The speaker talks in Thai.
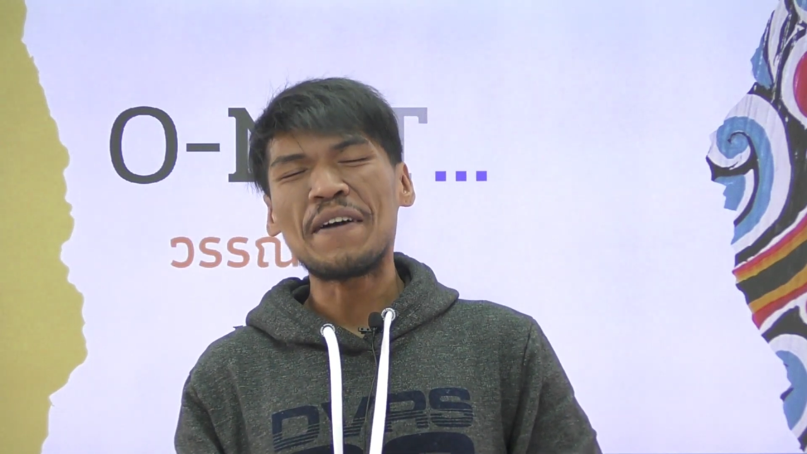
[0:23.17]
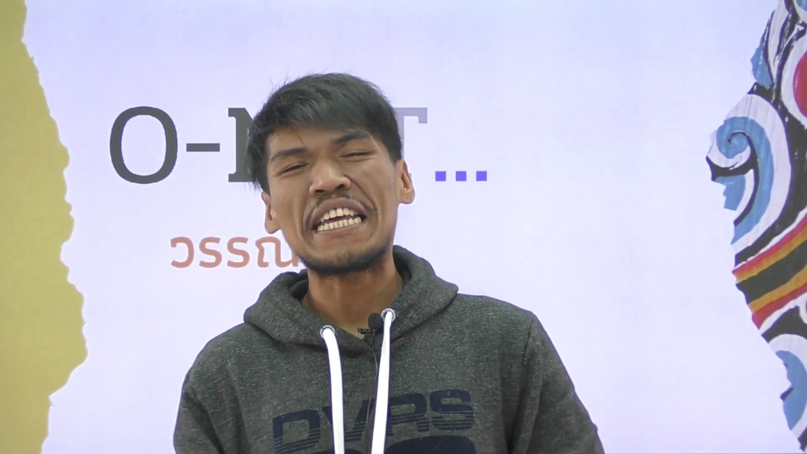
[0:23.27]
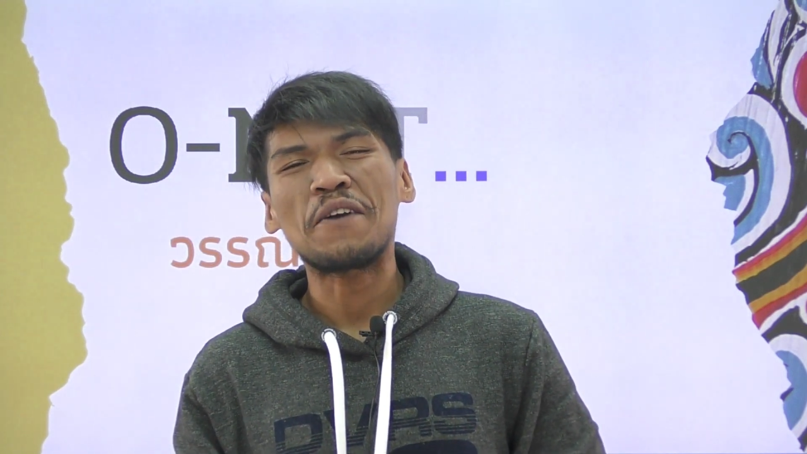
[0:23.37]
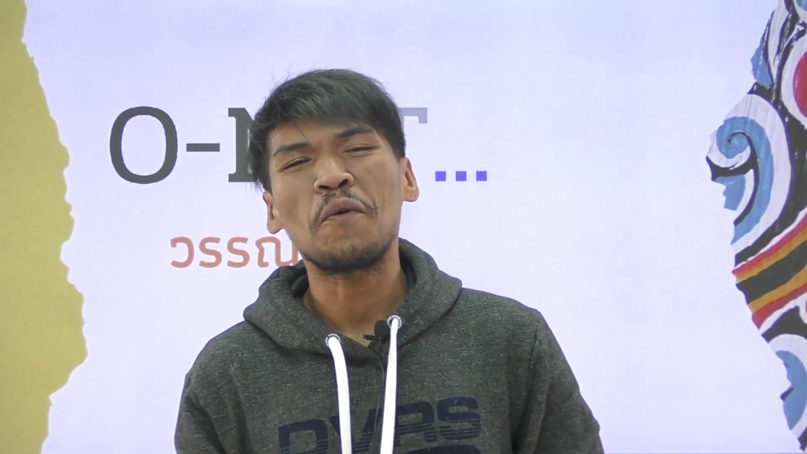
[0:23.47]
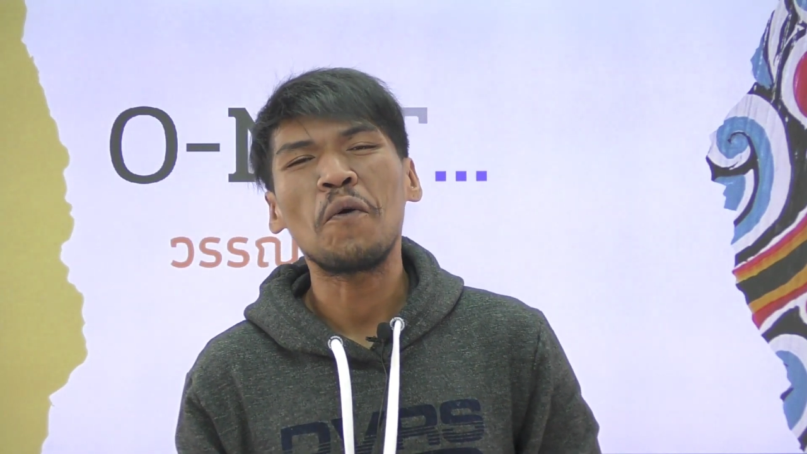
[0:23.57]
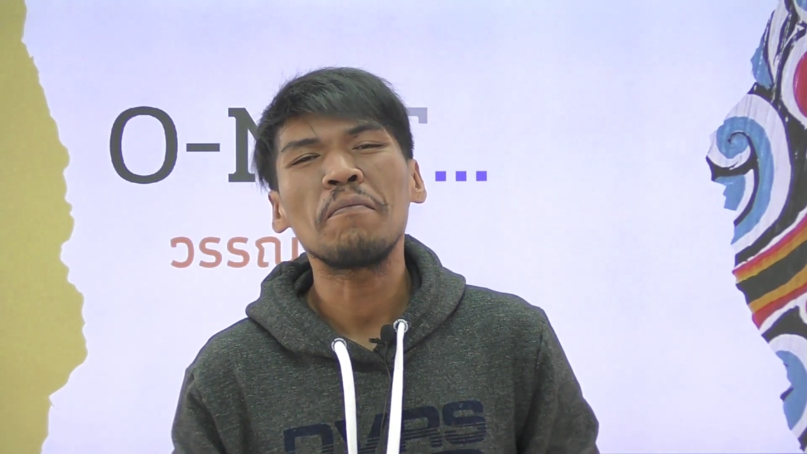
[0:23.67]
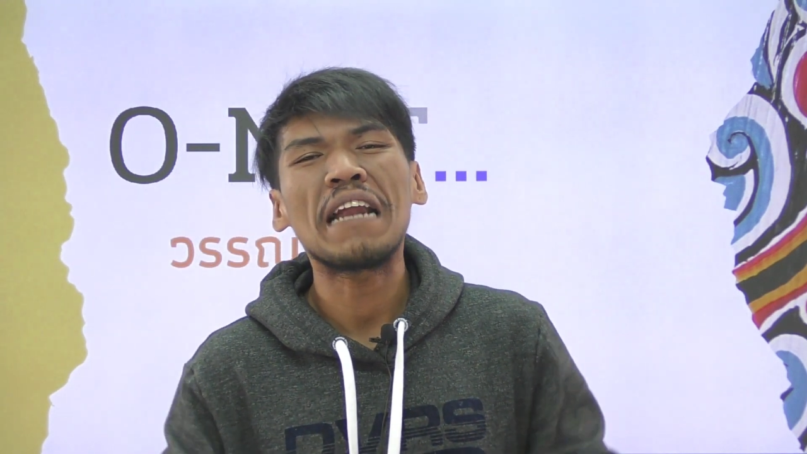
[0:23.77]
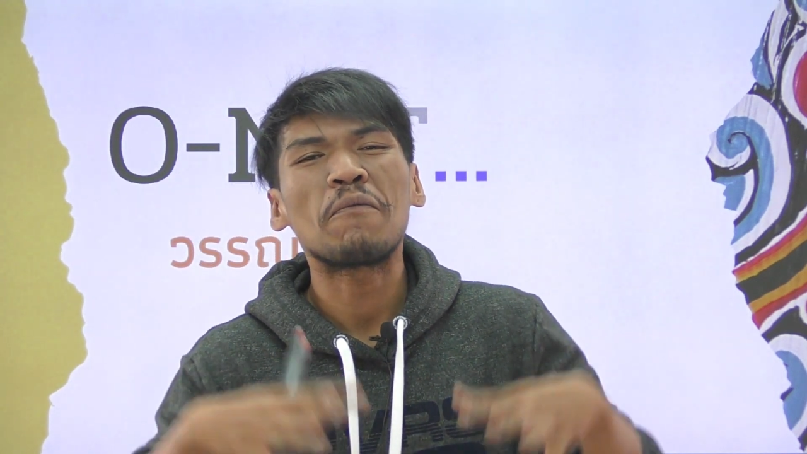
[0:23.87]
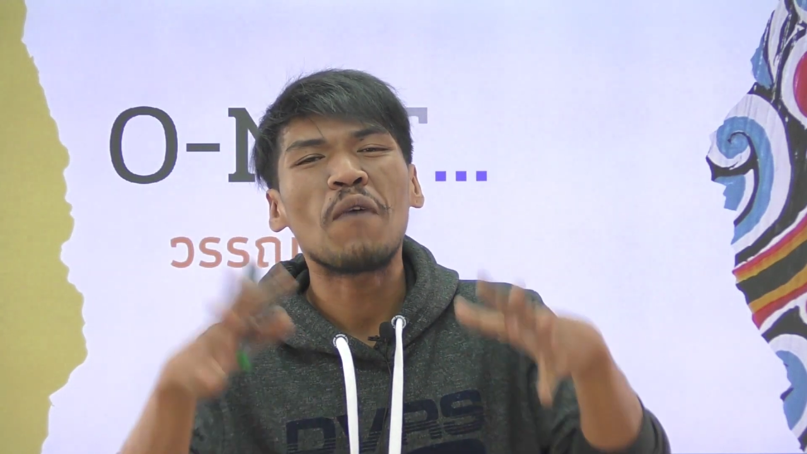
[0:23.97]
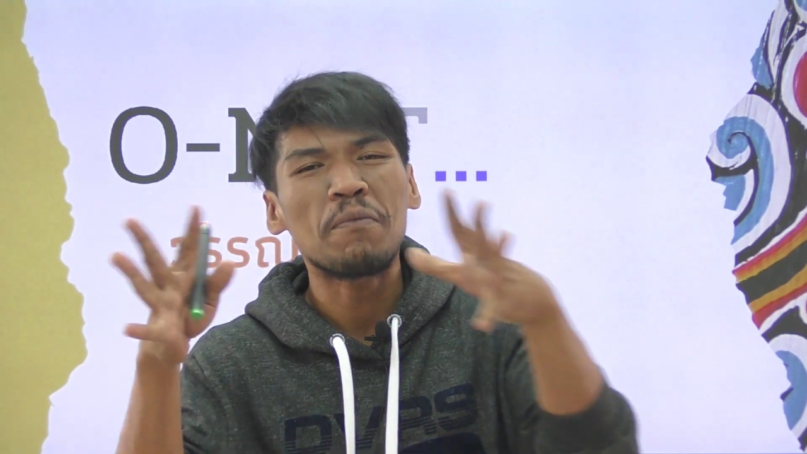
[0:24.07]
วันนี้ครูอุ้ม
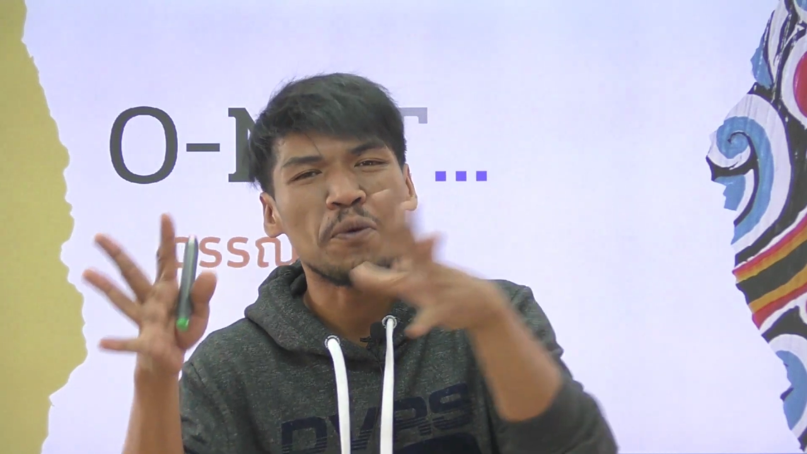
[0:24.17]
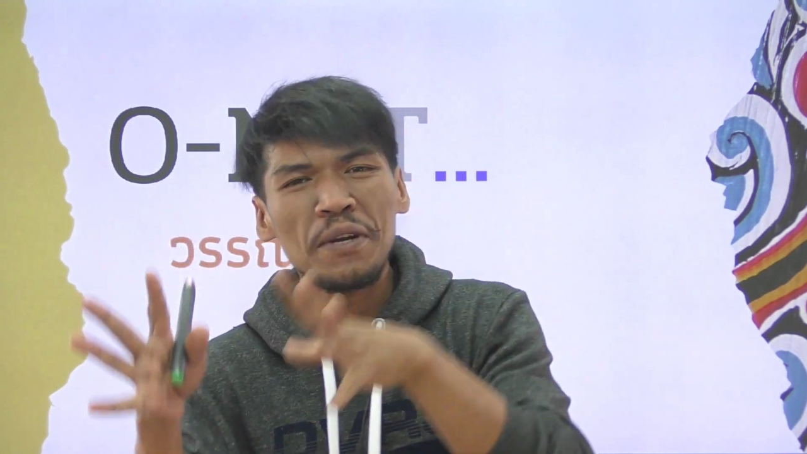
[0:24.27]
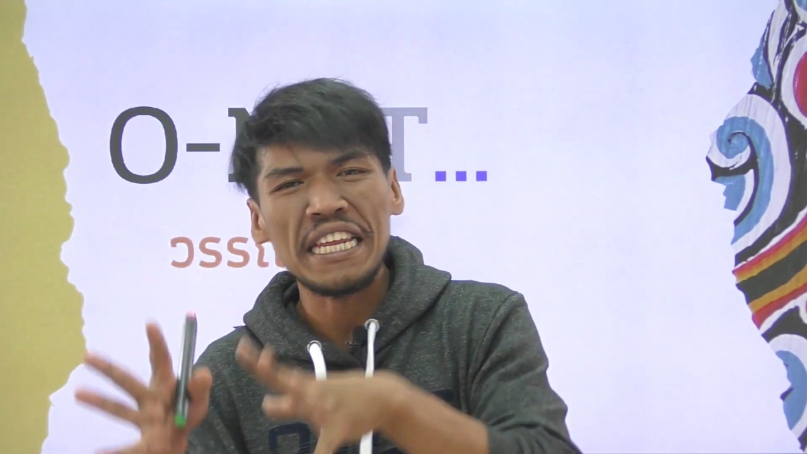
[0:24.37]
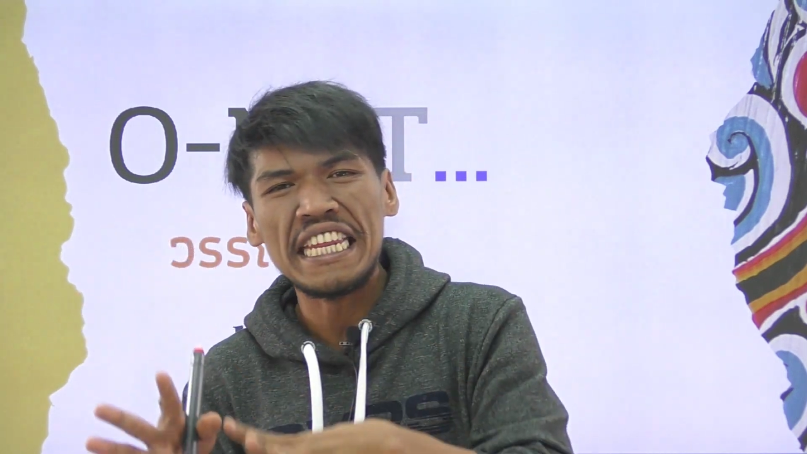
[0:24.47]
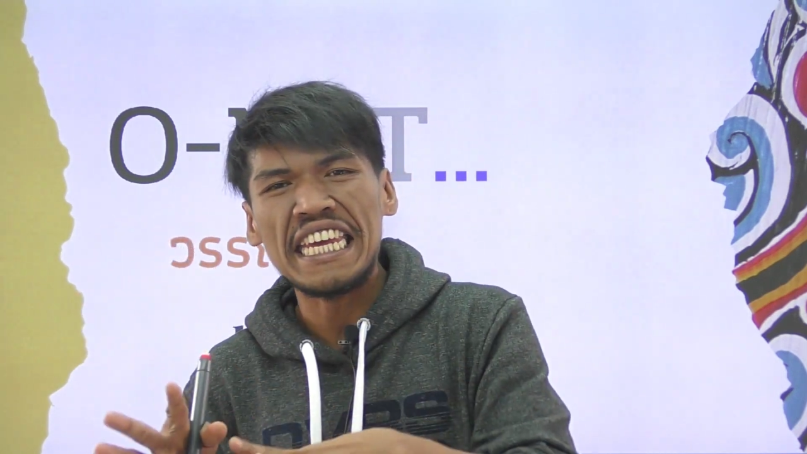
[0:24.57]
นำความรู้